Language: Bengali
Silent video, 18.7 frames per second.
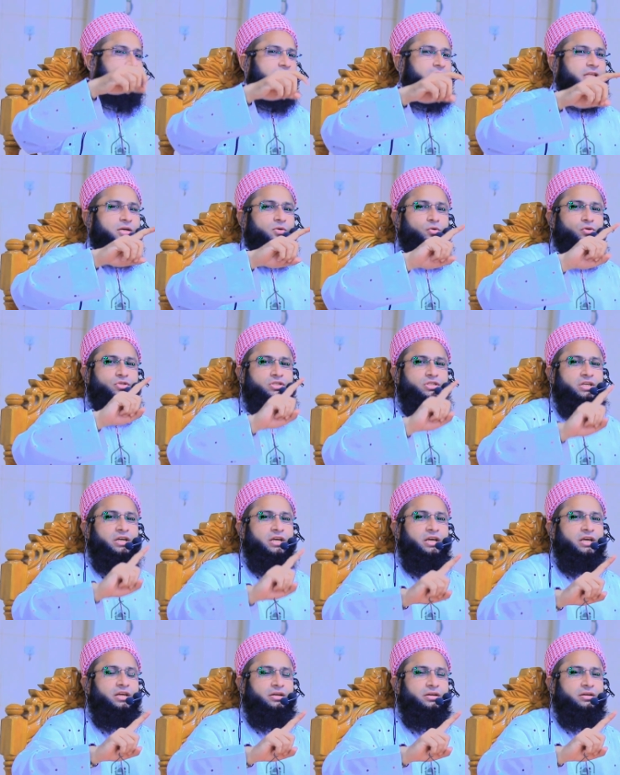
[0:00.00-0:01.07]
সাথে
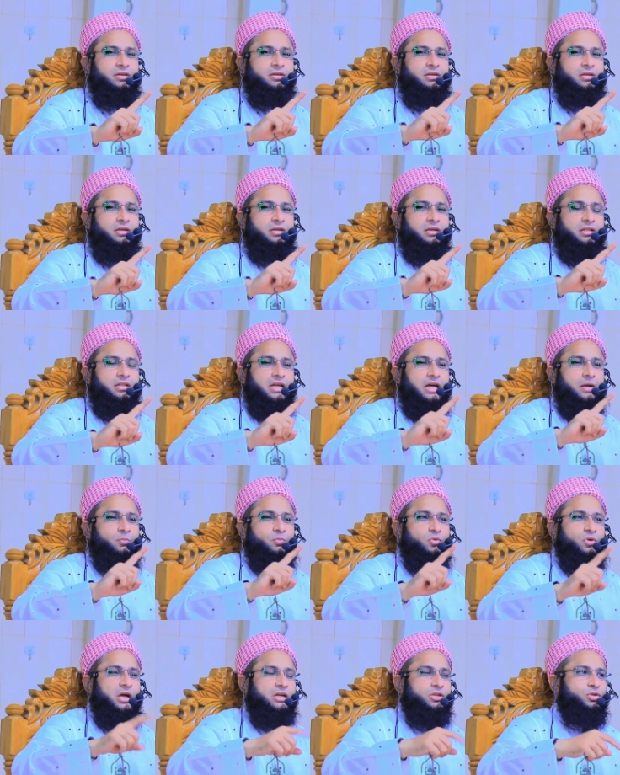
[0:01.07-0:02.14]
কুস্তিগির তার
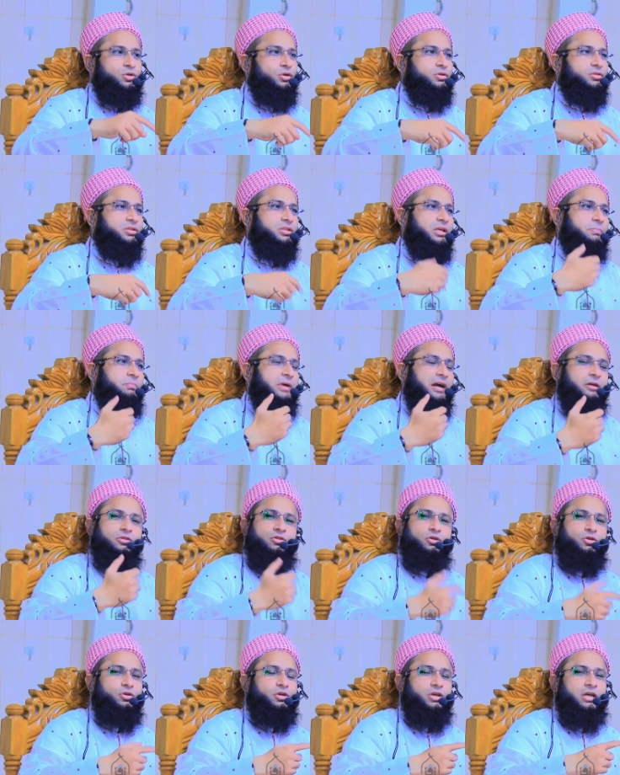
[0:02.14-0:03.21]
পুরা শক্তি ব্যর্থ
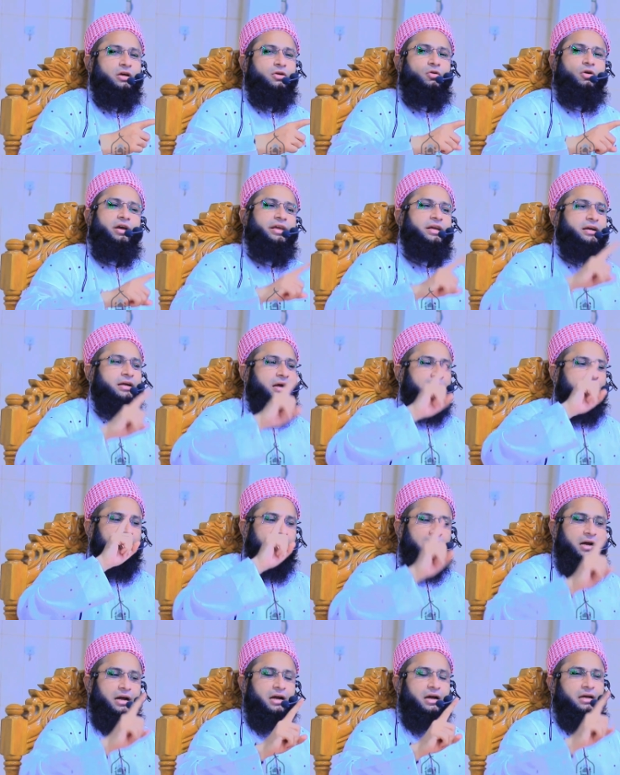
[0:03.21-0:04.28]
হয়ে কয়েক
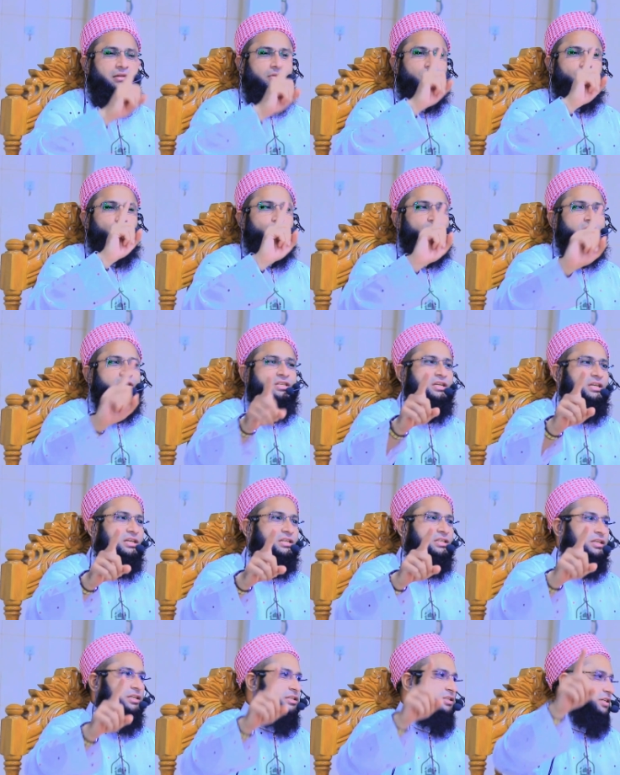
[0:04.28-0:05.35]
হাত দূরে যে
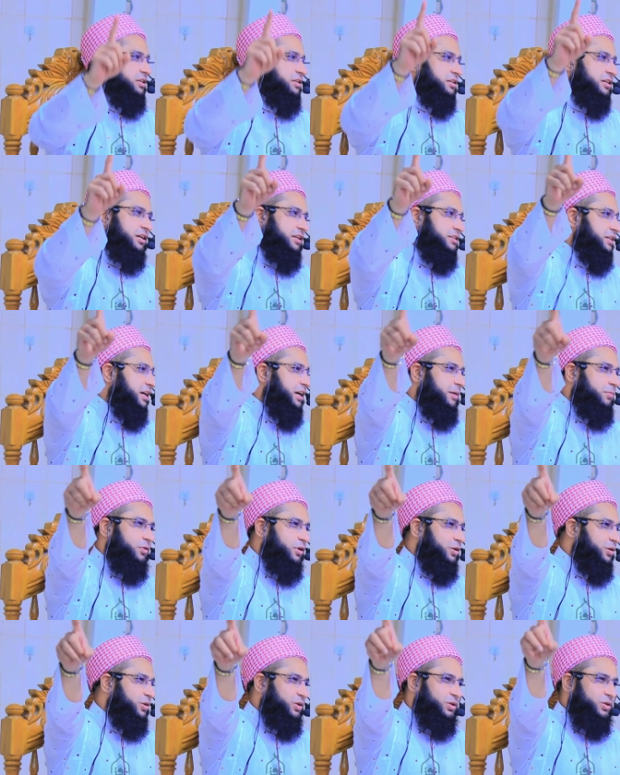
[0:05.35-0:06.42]
এসে ছিটকে যায়
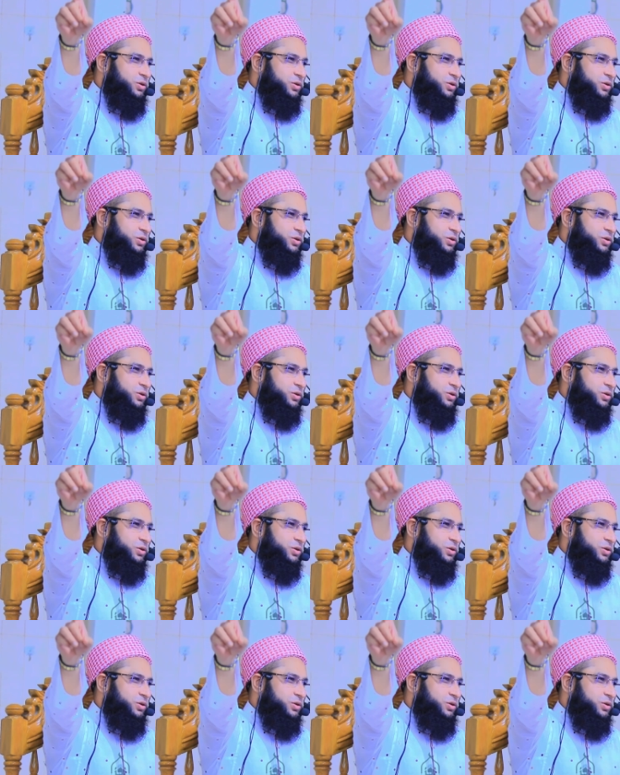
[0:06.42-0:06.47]
পড়ল